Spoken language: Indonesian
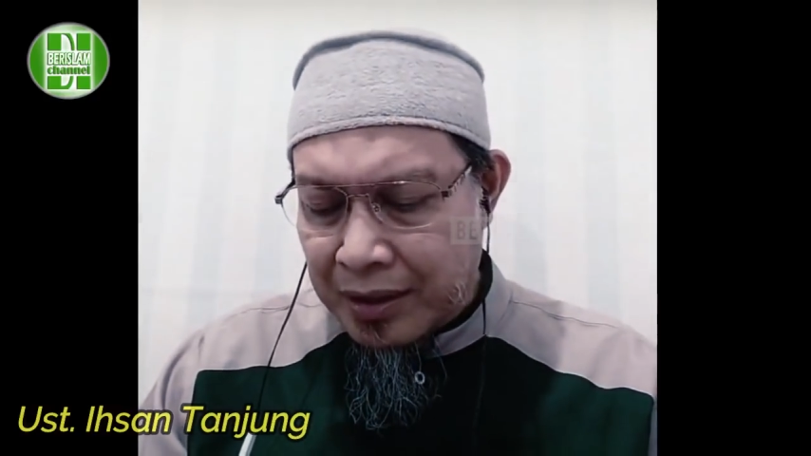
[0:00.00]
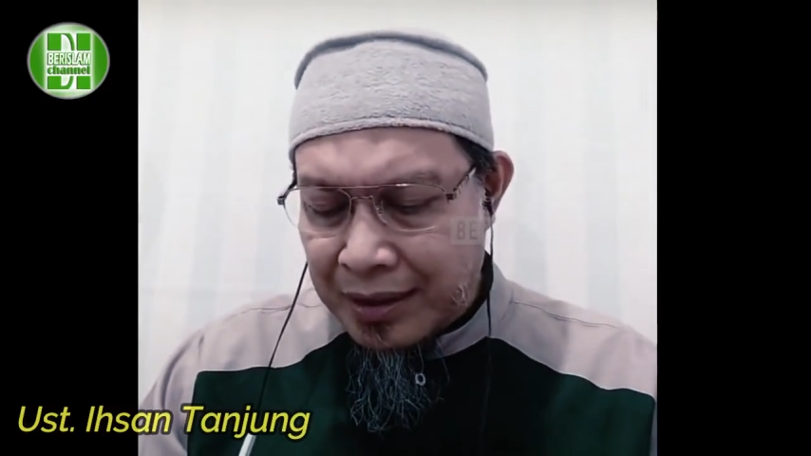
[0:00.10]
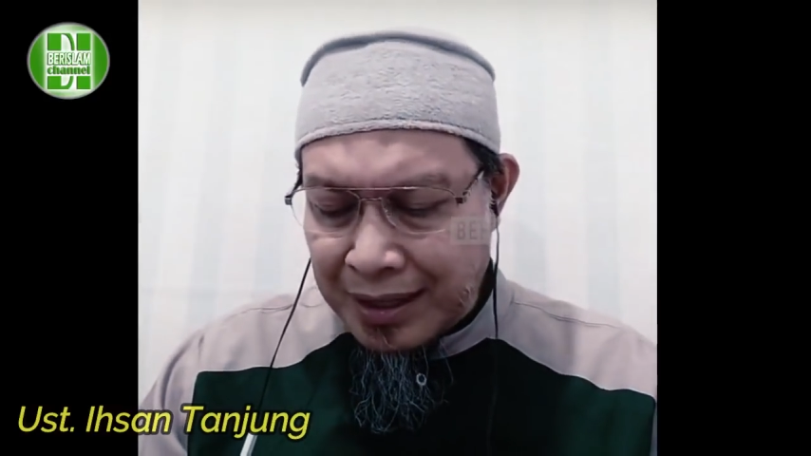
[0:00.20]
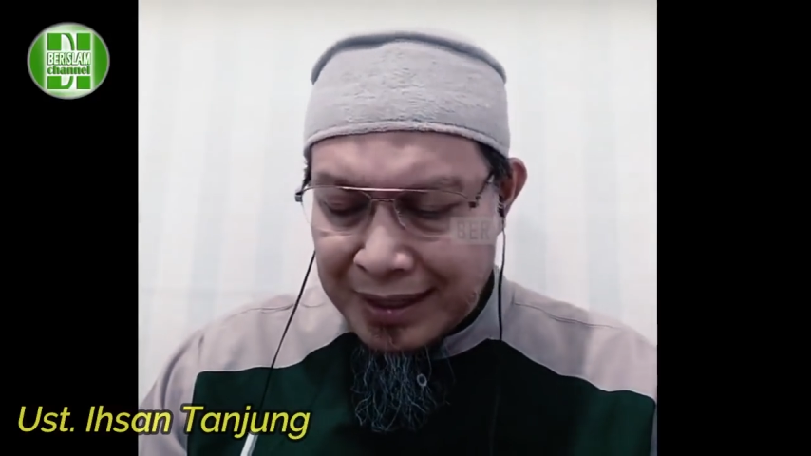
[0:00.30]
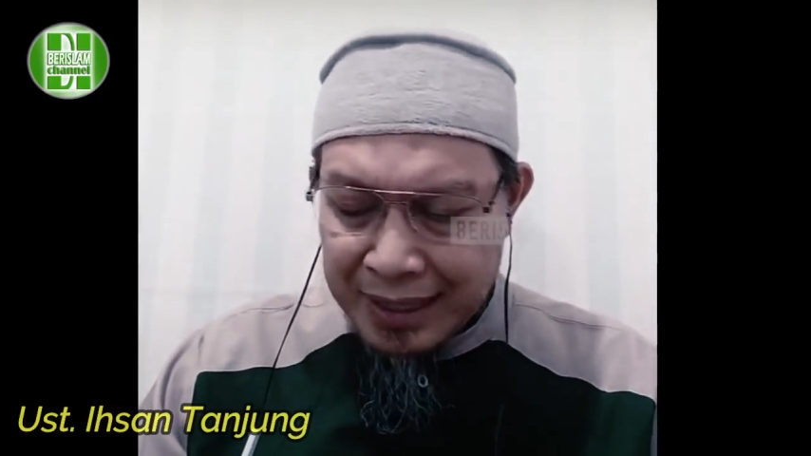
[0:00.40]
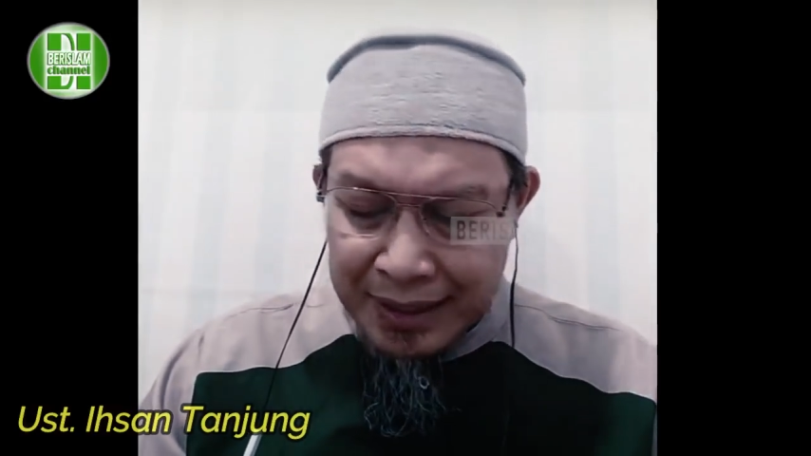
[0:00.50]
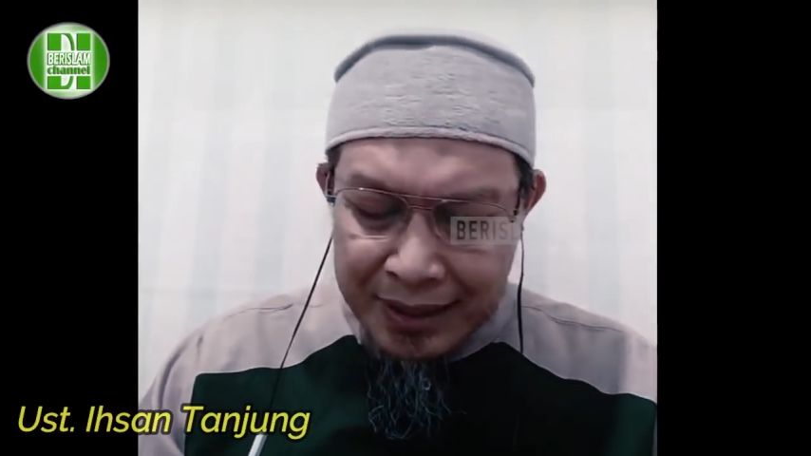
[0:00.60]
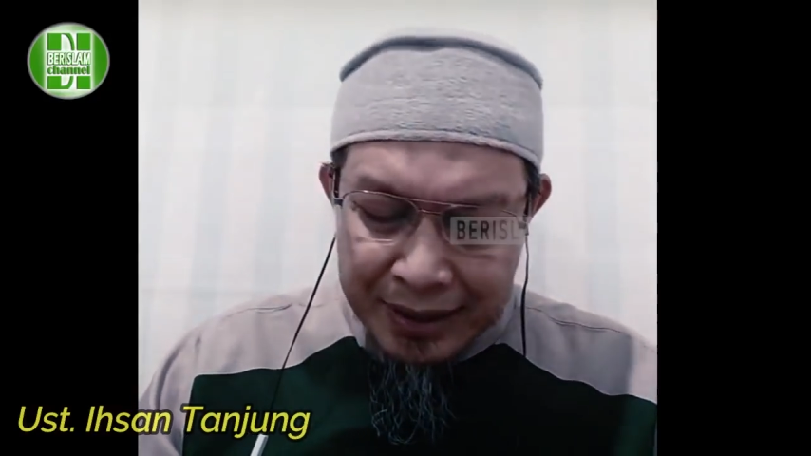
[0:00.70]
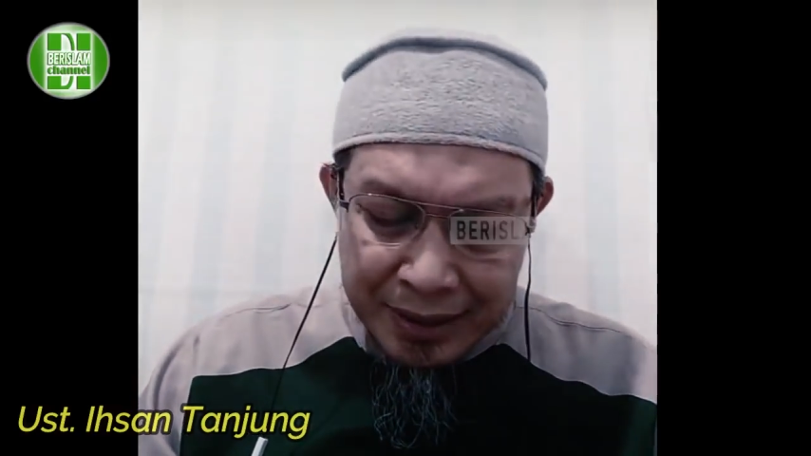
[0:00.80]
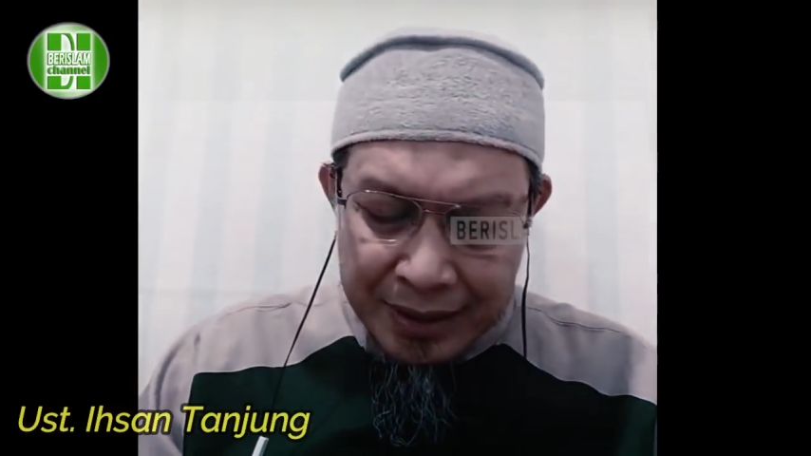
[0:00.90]
dan
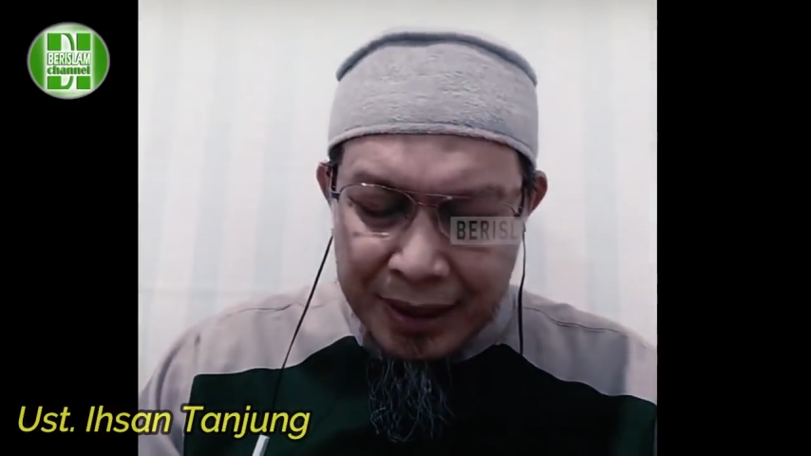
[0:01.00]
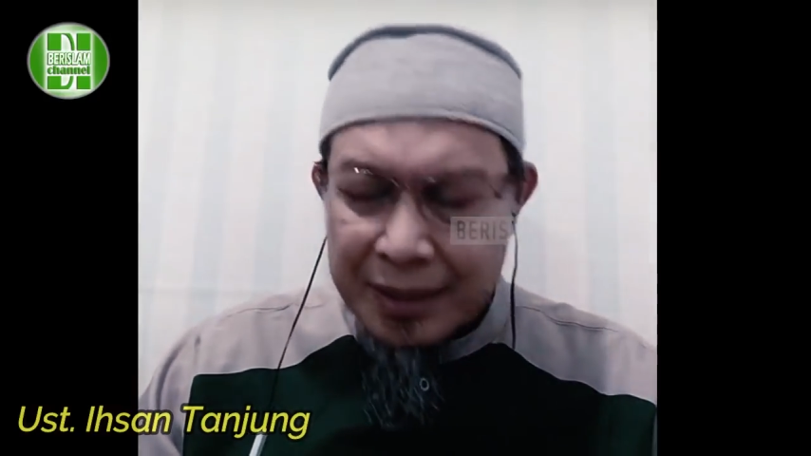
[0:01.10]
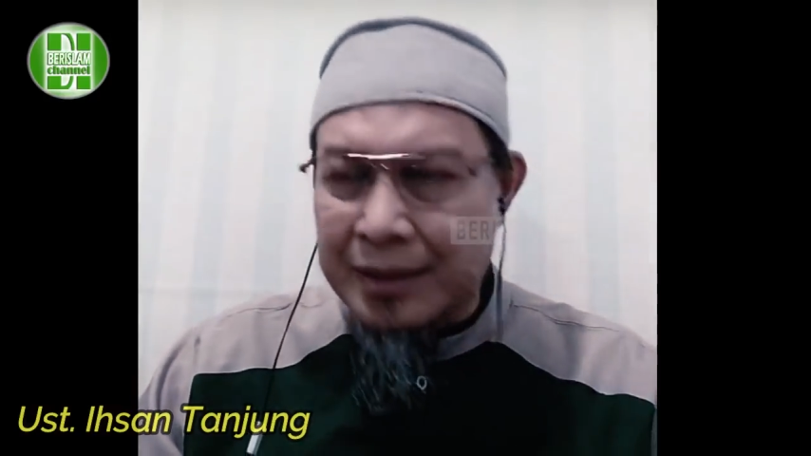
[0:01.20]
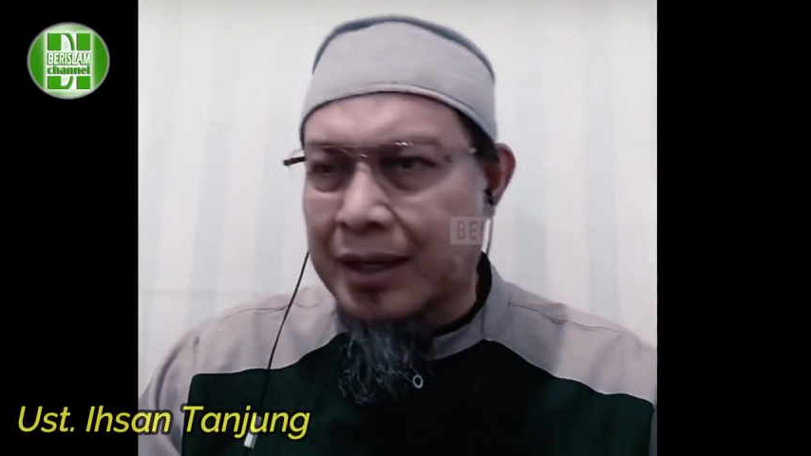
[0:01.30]
kalian ingkar